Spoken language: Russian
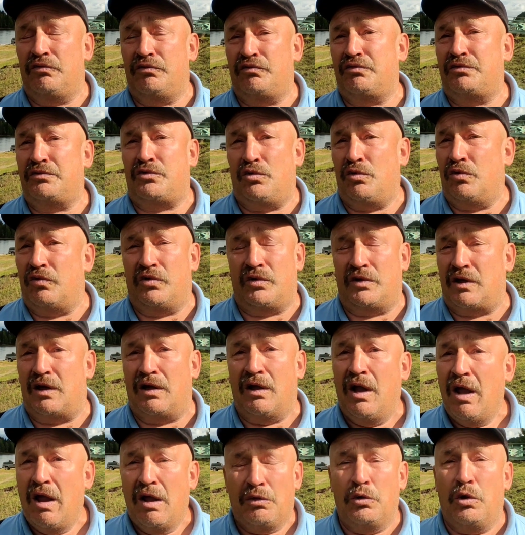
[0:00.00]
и все так.
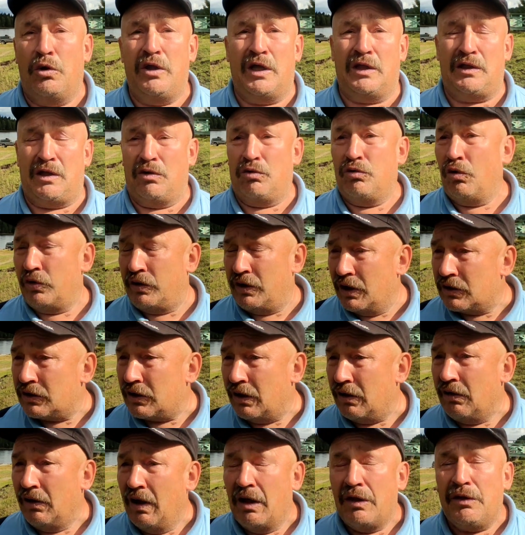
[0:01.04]
Но я-то хоть
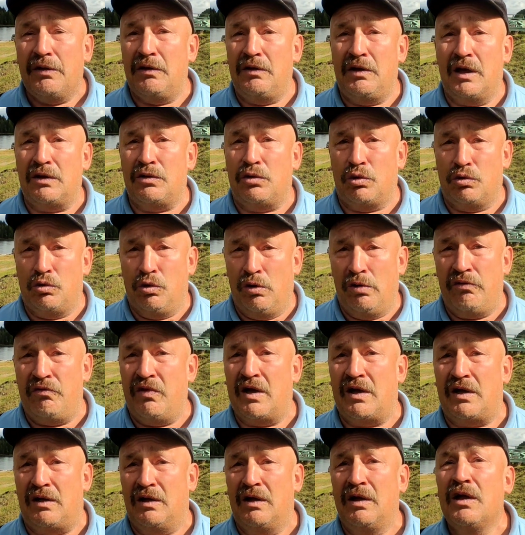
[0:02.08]
это, я другой
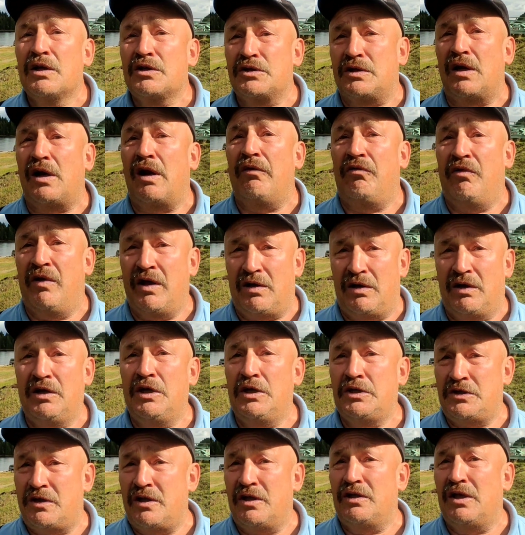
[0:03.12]
веры, старовер
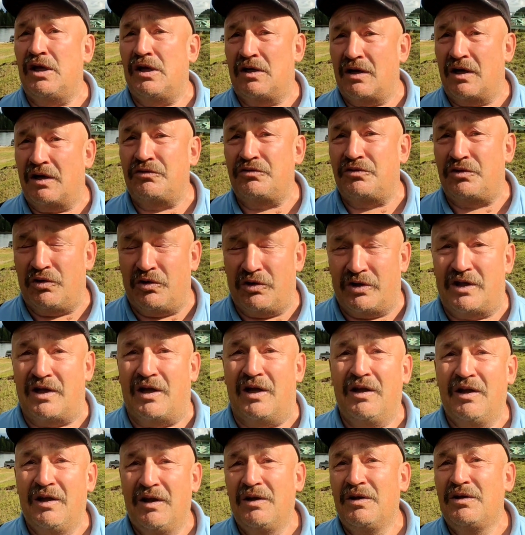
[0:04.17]
истинный, как все это,
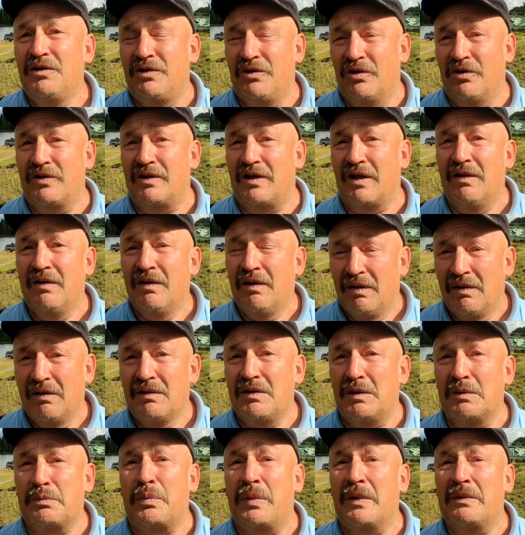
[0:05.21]
все это,
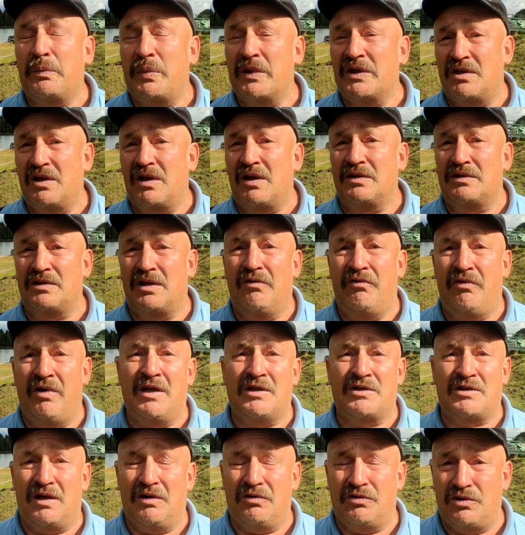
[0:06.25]
ну,
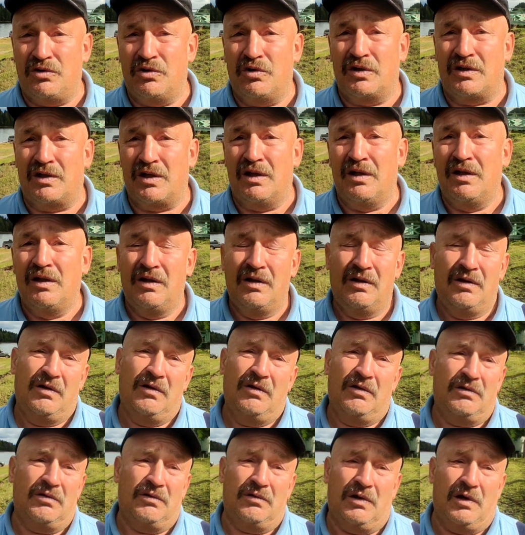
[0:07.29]
по-старославянски все это.
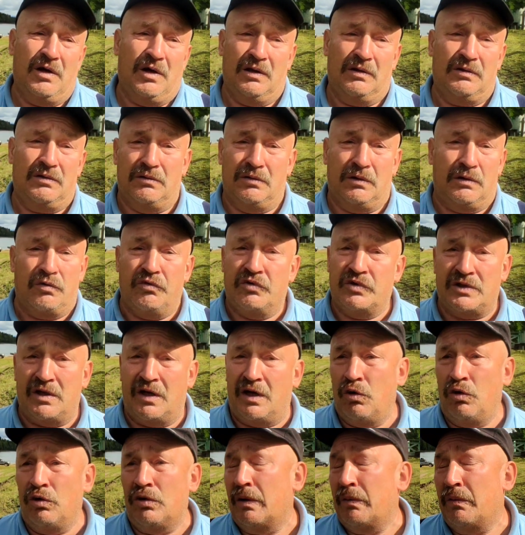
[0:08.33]
А к
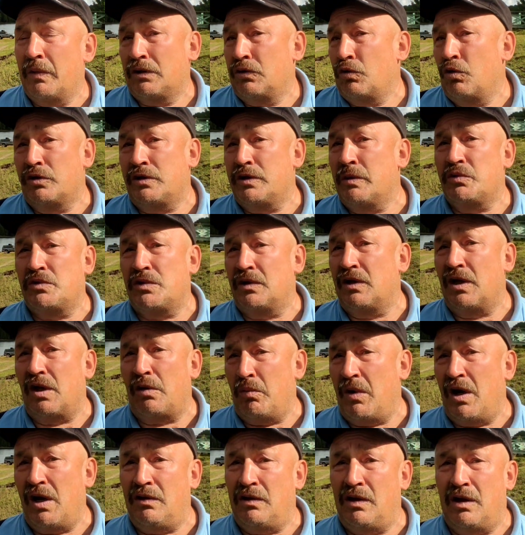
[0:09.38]
виссарионам относимся
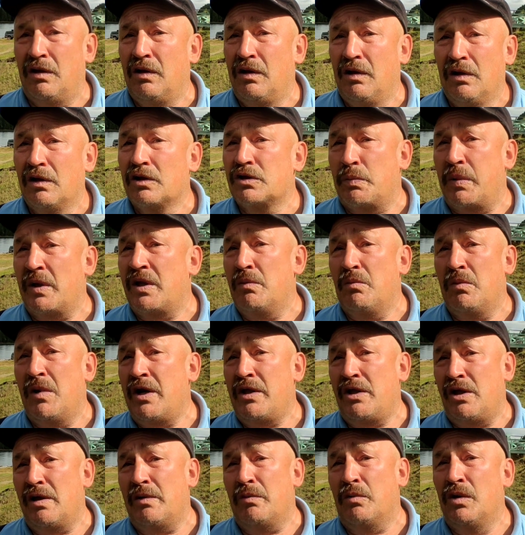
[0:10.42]
нормально, ну, с
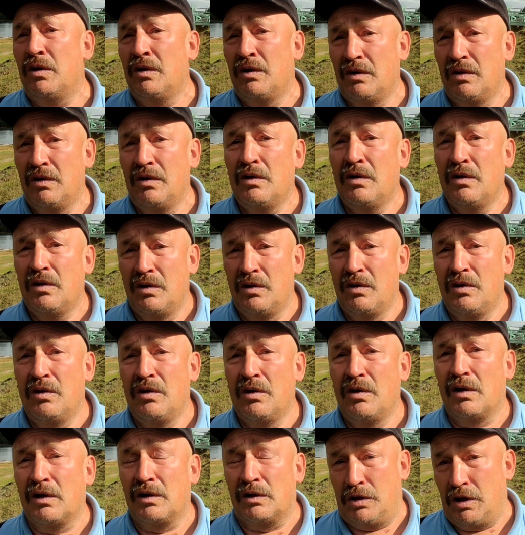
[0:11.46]
пониманием. Как бы
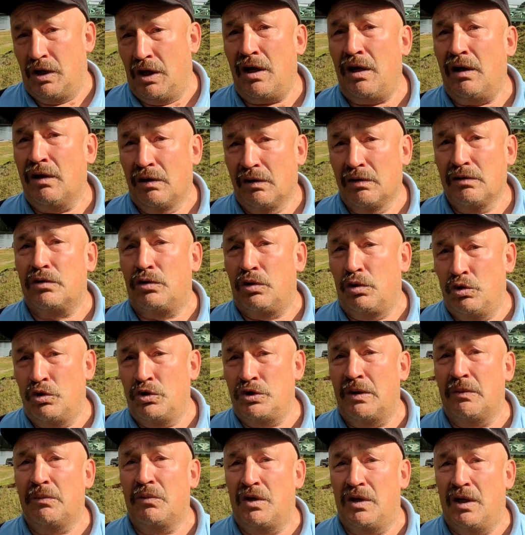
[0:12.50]
дружат, да, люди да, как бы
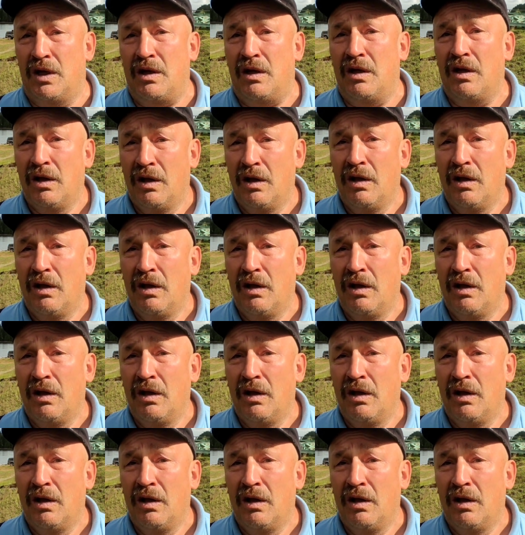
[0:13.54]
дружим, так же. да.